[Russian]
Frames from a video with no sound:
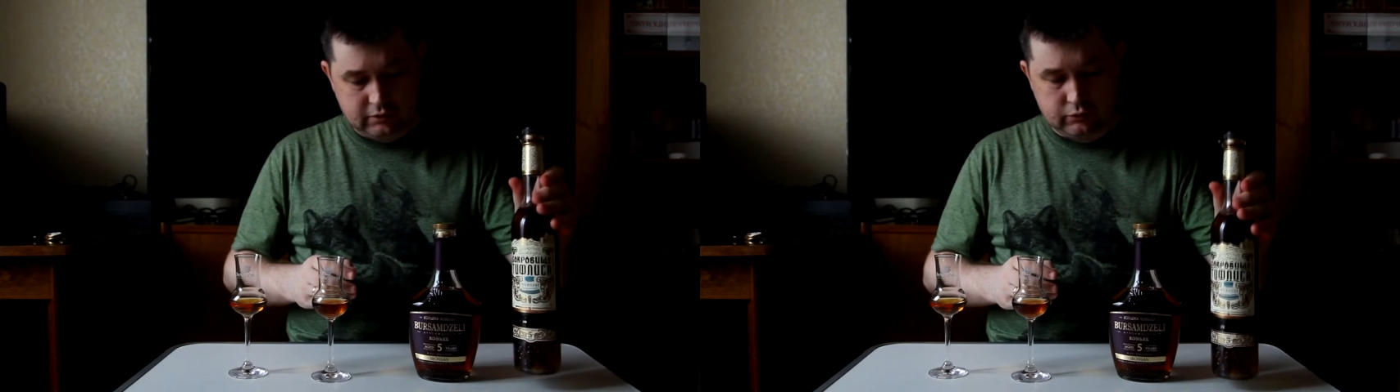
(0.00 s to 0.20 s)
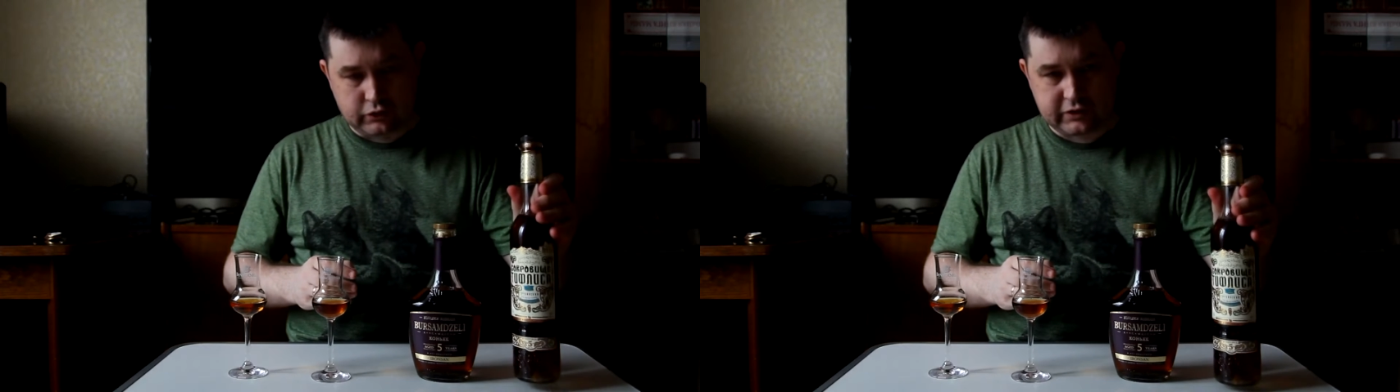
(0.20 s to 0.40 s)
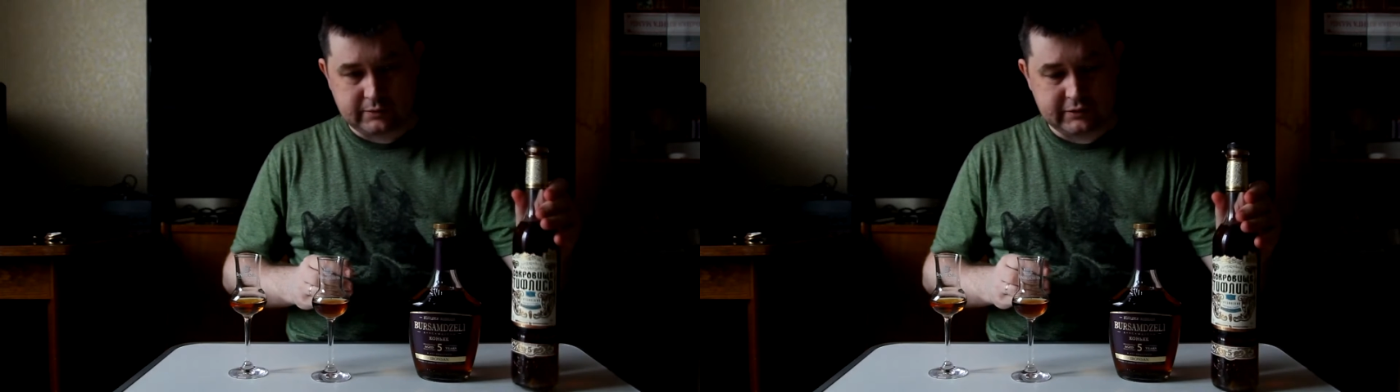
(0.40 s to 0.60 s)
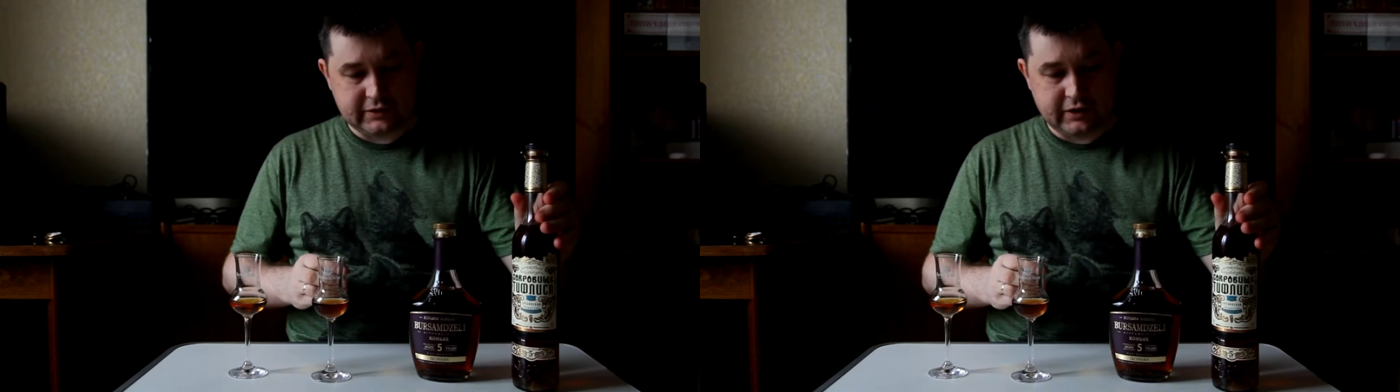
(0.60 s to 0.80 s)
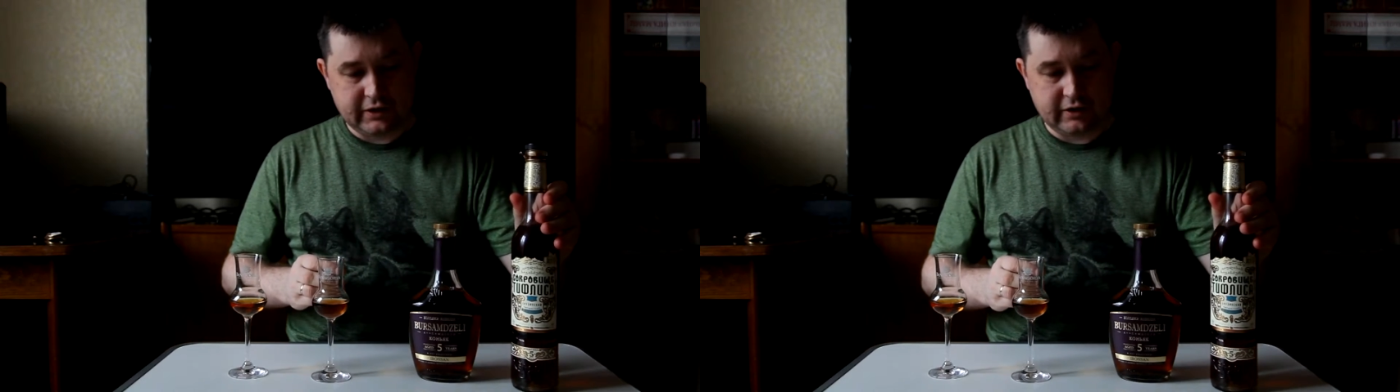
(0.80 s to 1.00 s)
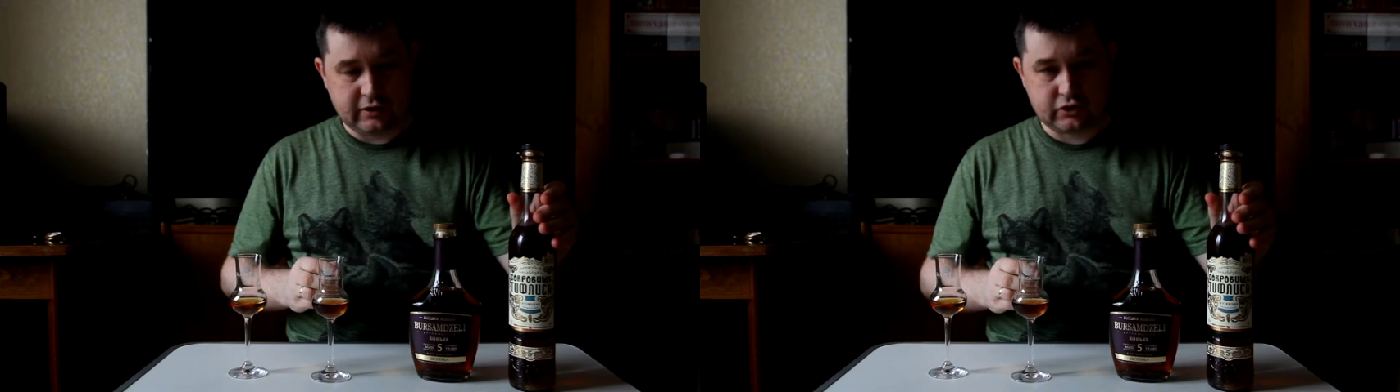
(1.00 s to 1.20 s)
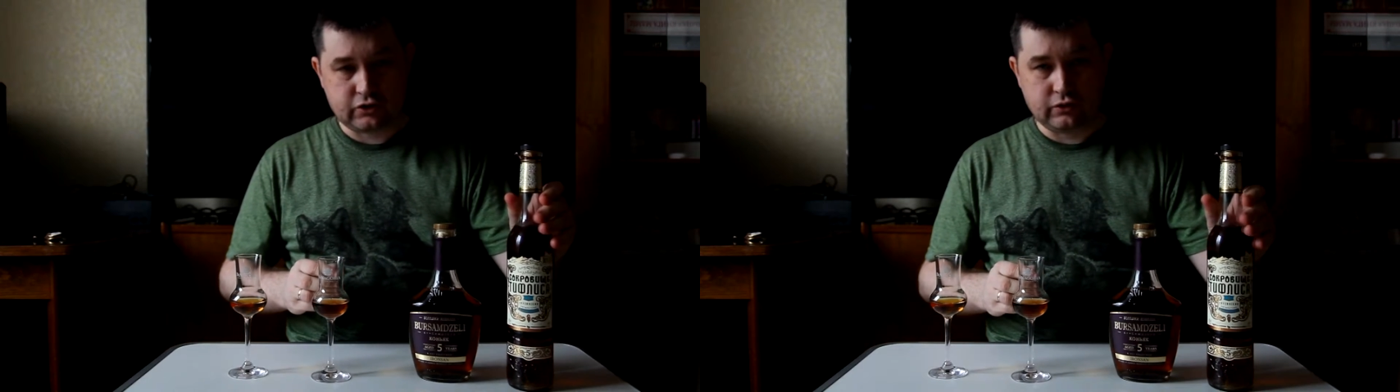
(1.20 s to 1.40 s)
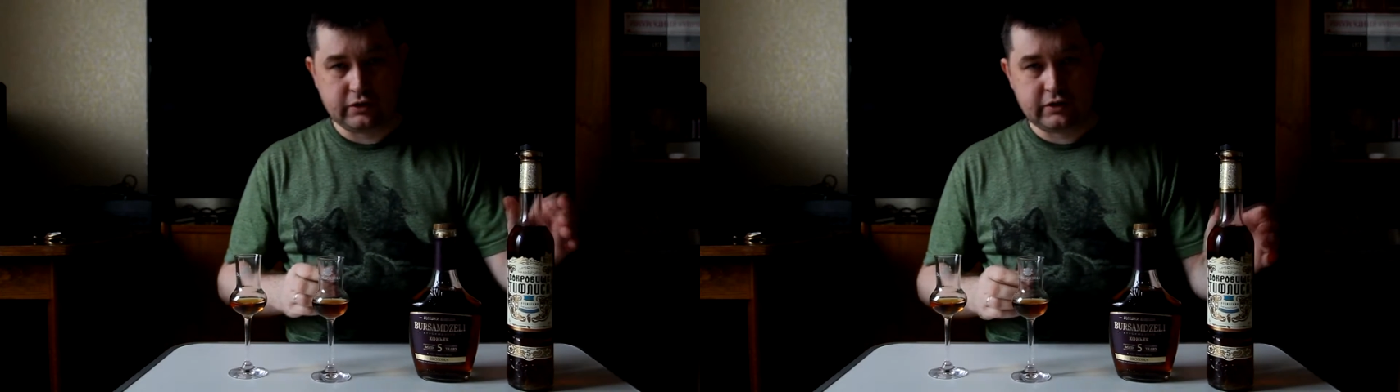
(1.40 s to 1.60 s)
бурсам Бурсамсдель я не
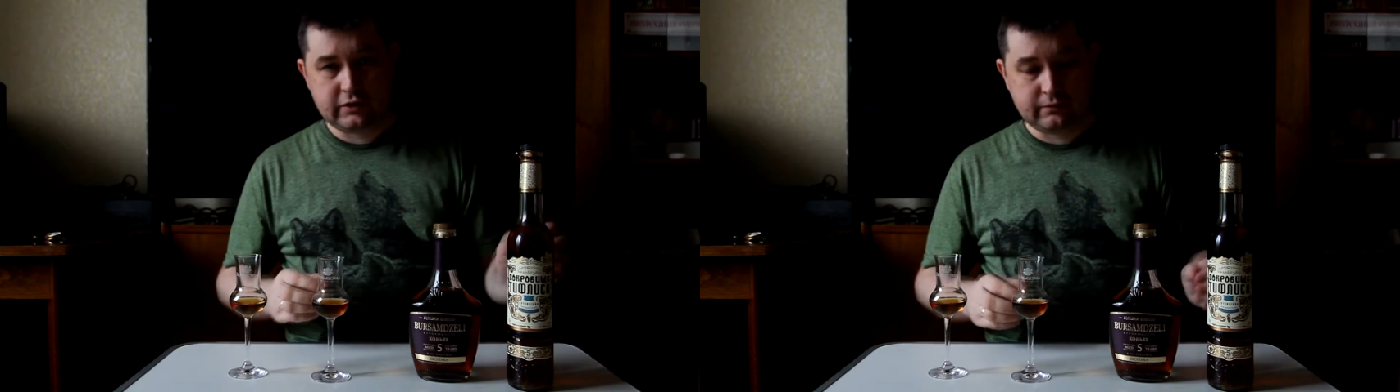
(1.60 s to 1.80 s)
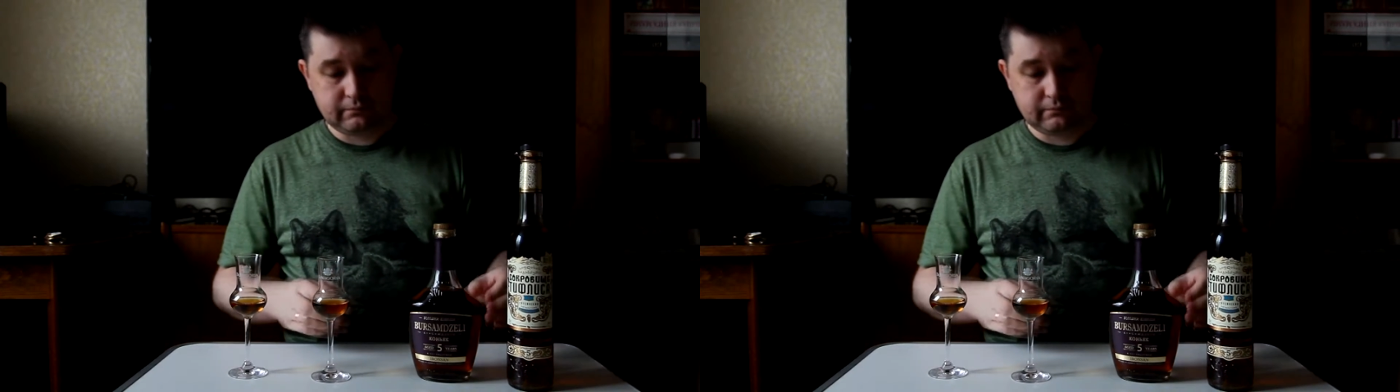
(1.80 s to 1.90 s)
нашел нигде.